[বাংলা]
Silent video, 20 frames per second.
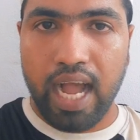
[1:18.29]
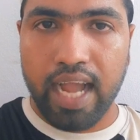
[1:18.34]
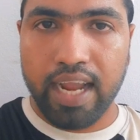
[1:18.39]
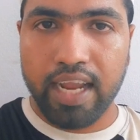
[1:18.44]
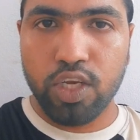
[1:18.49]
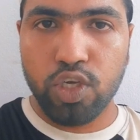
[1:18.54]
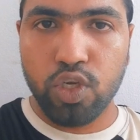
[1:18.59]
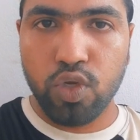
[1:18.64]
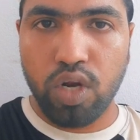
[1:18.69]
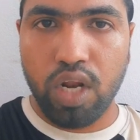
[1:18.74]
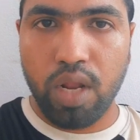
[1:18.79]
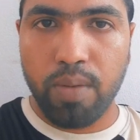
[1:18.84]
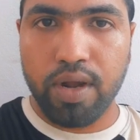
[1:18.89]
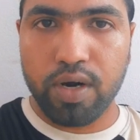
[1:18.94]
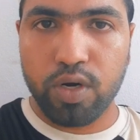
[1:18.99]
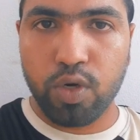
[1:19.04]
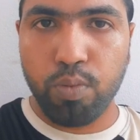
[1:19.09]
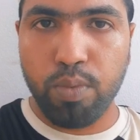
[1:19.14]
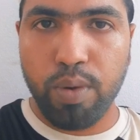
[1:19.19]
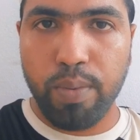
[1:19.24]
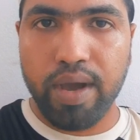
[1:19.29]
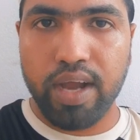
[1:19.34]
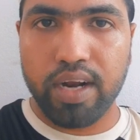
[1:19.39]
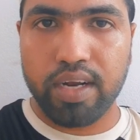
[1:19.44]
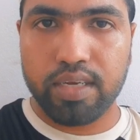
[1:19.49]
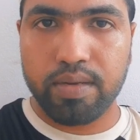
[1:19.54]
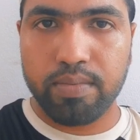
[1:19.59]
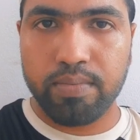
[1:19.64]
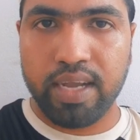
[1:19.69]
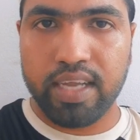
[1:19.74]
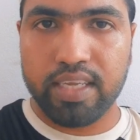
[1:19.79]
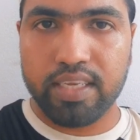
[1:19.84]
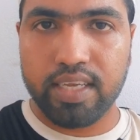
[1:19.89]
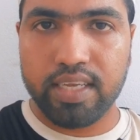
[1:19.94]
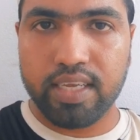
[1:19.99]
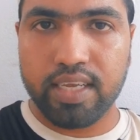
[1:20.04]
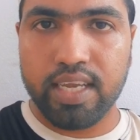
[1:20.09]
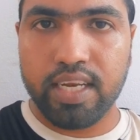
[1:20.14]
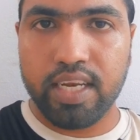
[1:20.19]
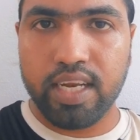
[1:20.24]
আগে শুনলাম অক্টোবর মাসে
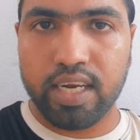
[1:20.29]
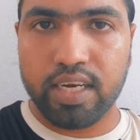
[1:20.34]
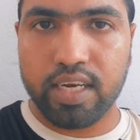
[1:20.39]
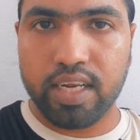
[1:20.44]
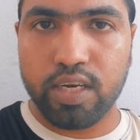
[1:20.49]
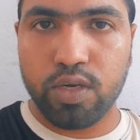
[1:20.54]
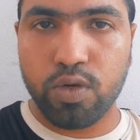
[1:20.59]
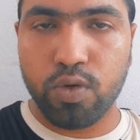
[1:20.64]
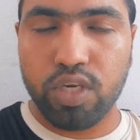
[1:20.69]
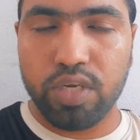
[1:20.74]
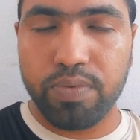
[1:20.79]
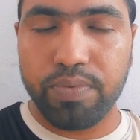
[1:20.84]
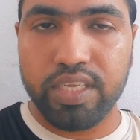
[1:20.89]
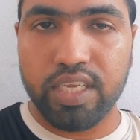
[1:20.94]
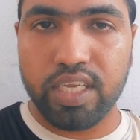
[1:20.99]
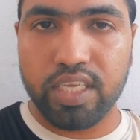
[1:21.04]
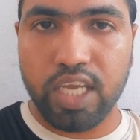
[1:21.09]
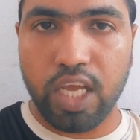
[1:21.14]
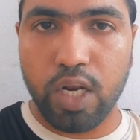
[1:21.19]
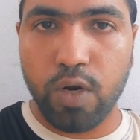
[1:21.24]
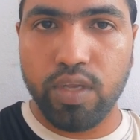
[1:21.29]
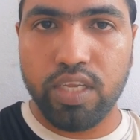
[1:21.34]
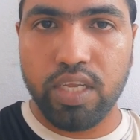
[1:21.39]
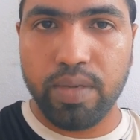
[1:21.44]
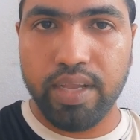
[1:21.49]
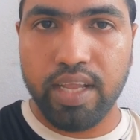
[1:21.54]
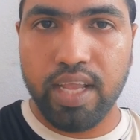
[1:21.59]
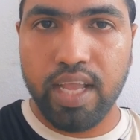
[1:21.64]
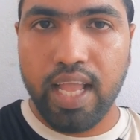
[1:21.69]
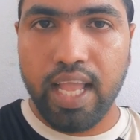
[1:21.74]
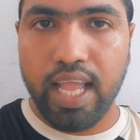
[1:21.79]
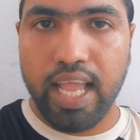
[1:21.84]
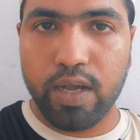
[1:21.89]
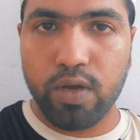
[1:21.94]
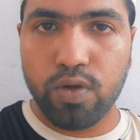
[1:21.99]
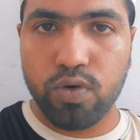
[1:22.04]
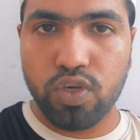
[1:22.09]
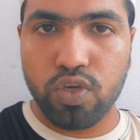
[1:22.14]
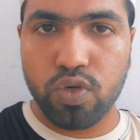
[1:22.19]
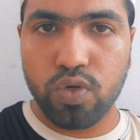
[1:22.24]
কি না টুরিস্ট ভিসা চালু হয়ে যাবে
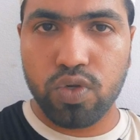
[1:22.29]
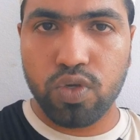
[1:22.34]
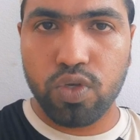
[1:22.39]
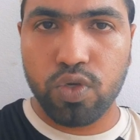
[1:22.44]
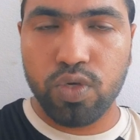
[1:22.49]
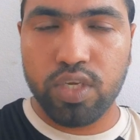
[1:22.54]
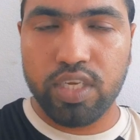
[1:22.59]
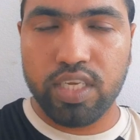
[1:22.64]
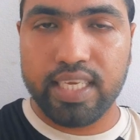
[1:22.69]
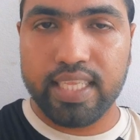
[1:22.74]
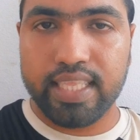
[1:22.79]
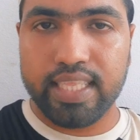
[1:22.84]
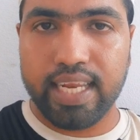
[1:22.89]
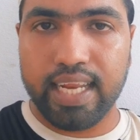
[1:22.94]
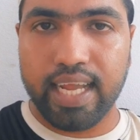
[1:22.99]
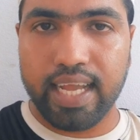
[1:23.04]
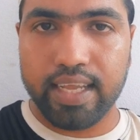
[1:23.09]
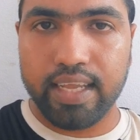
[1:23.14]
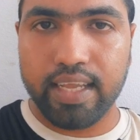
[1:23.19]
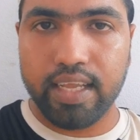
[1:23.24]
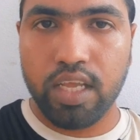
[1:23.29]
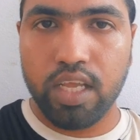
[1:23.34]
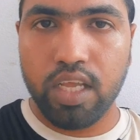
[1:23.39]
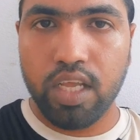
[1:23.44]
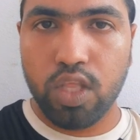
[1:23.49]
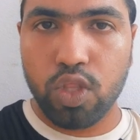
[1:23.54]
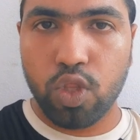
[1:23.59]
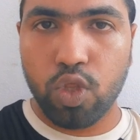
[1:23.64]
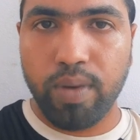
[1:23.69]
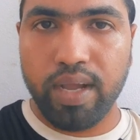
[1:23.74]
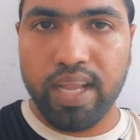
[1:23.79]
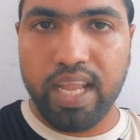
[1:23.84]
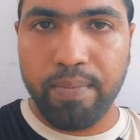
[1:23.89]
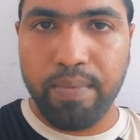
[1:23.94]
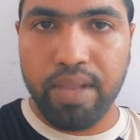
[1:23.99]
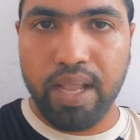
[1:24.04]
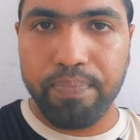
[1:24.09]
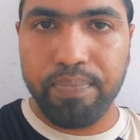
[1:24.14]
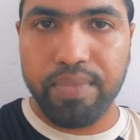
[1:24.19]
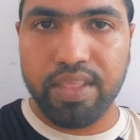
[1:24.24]
এখন শুনি শীতের আগে তো ভাই
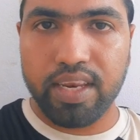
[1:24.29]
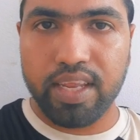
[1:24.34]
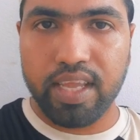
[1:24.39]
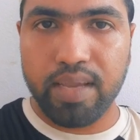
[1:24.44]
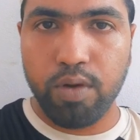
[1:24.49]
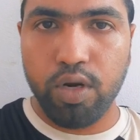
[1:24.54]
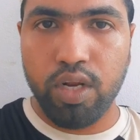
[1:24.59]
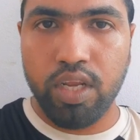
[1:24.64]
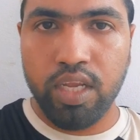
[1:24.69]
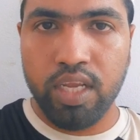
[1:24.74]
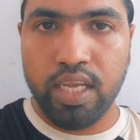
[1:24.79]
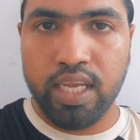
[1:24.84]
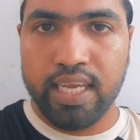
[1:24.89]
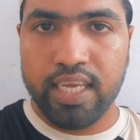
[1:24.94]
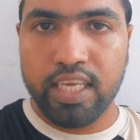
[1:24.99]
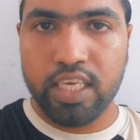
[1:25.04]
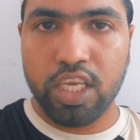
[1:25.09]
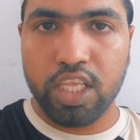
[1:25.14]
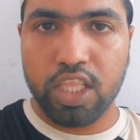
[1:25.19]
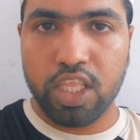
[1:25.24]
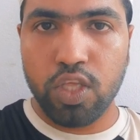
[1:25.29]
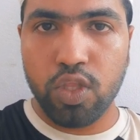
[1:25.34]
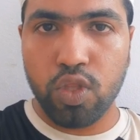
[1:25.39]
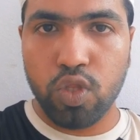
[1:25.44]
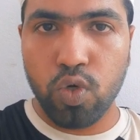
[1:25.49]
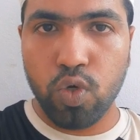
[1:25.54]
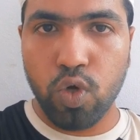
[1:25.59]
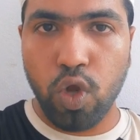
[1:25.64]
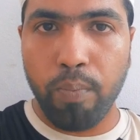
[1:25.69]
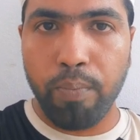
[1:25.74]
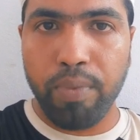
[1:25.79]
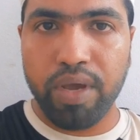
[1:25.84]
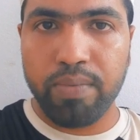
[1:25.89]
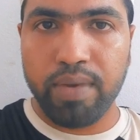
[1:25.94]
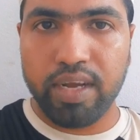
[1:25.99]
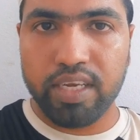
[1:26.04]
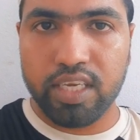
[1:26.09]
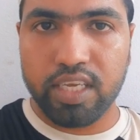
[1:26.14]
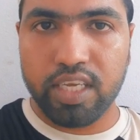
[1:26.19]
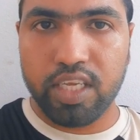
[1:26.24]
আমি আপনাদেরকে বলি শীত কিন্তু নভেম্বর
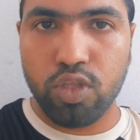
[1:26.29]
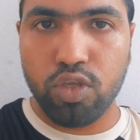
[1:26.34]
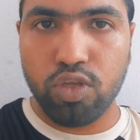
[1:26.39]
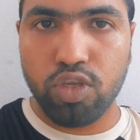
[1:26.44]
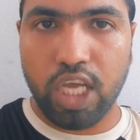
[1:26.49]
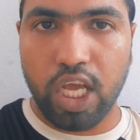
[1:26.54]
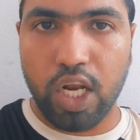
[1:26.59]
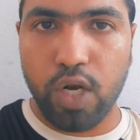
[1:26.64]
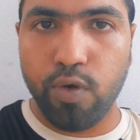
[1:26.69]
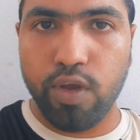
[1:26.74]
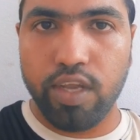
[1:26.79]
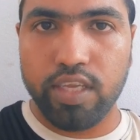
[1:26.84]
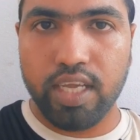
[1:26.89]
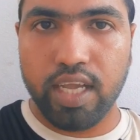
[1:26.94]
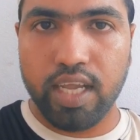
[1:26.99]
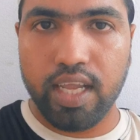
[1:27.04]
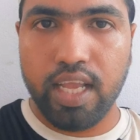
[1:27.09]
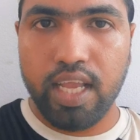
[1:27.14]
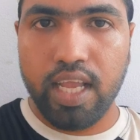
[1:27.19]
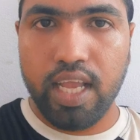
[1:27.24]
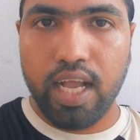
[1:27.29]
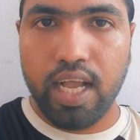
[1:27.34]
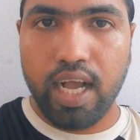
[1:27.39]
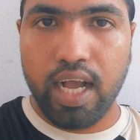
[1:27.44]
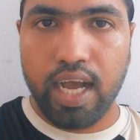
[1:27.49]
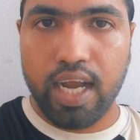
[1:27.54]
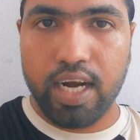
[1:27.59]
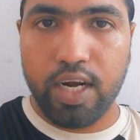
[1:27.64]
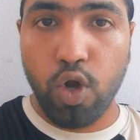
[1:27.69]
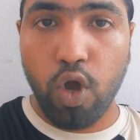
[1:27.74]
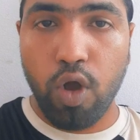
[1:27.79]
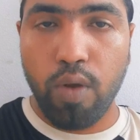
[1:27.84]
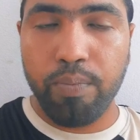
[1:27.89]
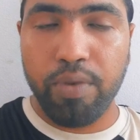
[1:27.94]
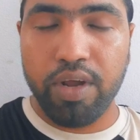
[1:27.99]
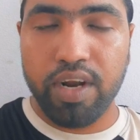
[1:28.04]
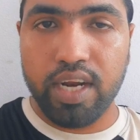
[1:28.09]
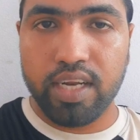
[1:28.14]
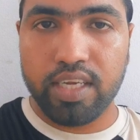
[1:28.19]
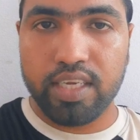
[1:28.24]
মাসে কিন্তু চালু হয়ে যায় আর
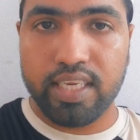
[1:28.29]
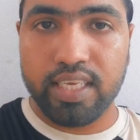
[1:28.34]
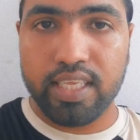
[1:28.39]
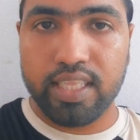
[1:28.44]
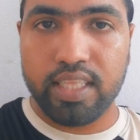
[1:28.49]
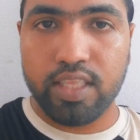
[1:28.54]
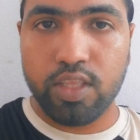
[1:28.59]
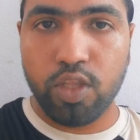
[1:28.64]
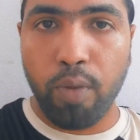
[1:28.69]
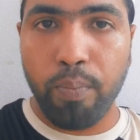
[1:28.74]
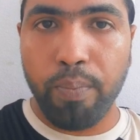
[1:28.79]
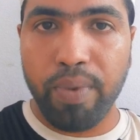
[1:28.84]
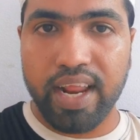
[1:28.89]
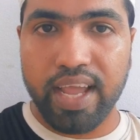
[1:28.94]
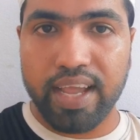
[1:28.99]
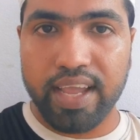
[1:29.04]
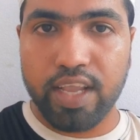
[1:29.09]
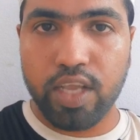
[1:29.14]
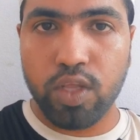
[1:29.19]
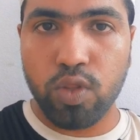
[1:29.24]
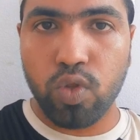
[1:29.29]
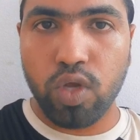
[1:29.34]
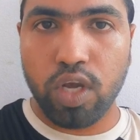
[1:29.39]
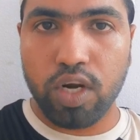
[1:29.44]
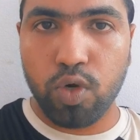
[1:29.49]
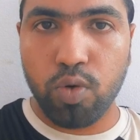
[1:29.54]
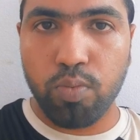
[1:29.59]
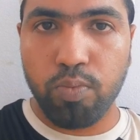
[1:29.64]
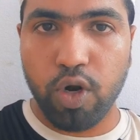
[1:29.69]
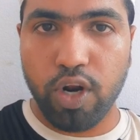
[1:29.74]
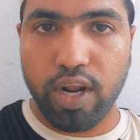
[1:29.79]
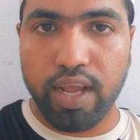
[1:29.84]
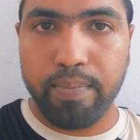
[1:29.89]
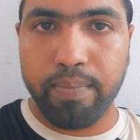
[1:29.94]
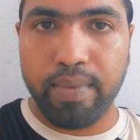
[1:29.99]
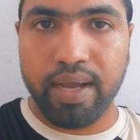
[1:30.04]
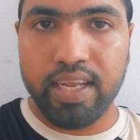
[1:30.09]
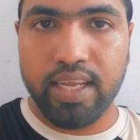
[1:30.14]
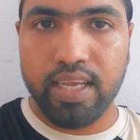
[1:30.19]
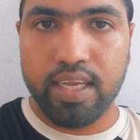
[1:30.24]
নভেম্বরের শীত নভেম্বর আগে কিন্তু অক্টোবর হয়
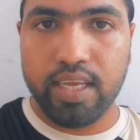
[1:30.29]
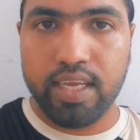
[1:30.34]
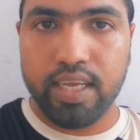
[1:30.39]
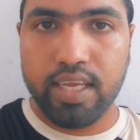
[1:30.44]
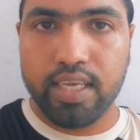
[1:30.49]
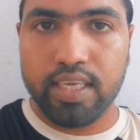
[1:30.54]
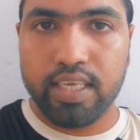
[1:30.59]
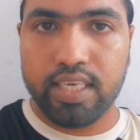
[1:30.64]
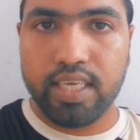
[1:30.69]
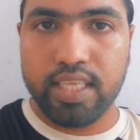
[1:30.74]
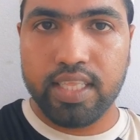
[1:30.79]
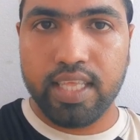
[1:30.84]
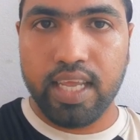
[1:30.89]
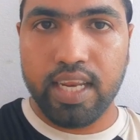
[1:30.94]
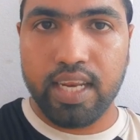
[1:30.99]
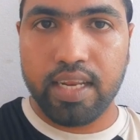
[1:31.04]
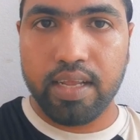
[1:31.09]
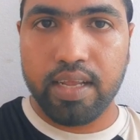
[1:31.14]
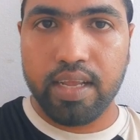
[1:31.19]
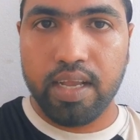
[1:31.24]
মানে শীতের